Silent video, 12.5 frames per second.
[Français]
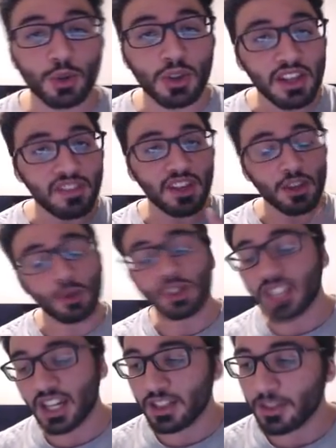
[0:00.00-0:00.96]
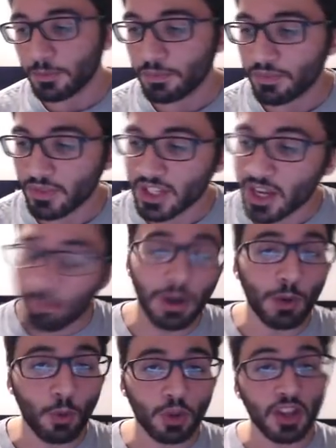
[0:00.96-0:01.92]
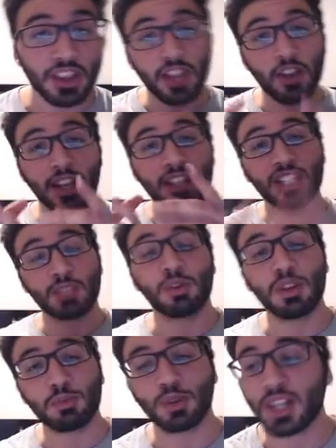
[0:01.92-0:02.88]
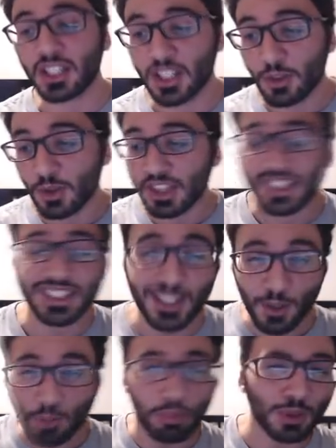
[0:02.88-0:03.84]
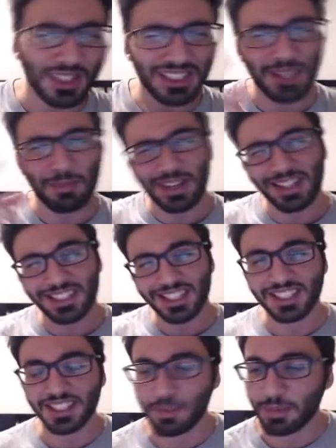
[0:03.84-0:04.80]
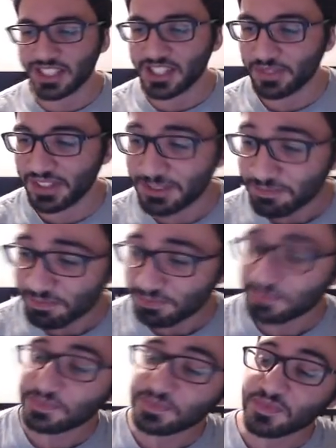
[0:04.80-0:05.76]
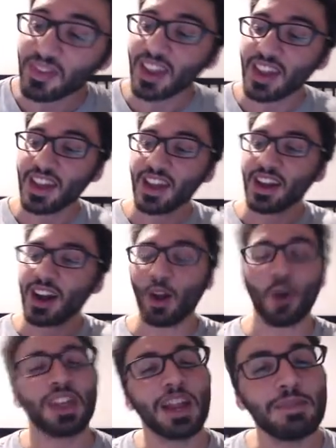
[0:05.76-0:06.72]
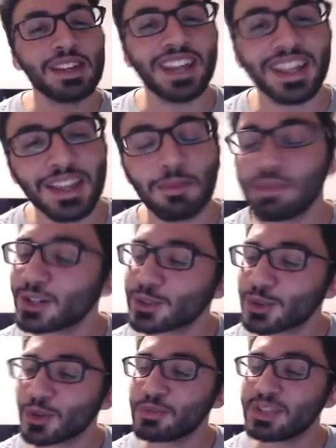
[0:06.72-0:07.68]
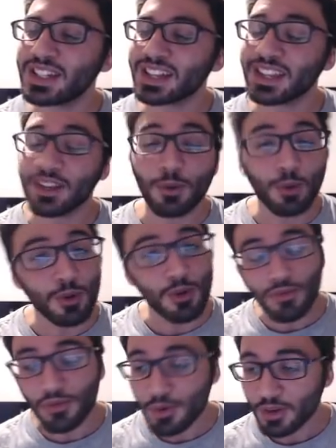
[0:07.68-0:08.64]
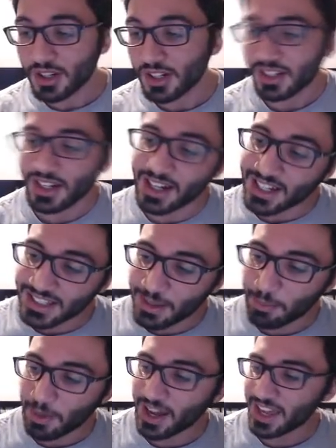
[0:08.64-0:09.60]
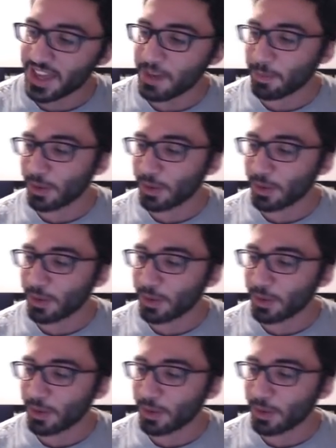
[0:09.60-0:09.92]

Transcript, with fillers: éveil d'Okan il n'y a pas longtemps d'ailleurs, il est disponible sur la chaîne, le test à 100%, n'hésitez pas à aller checker si ce n'est pas déjà fait. Alors on a le Migaté, bien sûr le Migaté, on le veut, hein, il n'y a pas, y a pas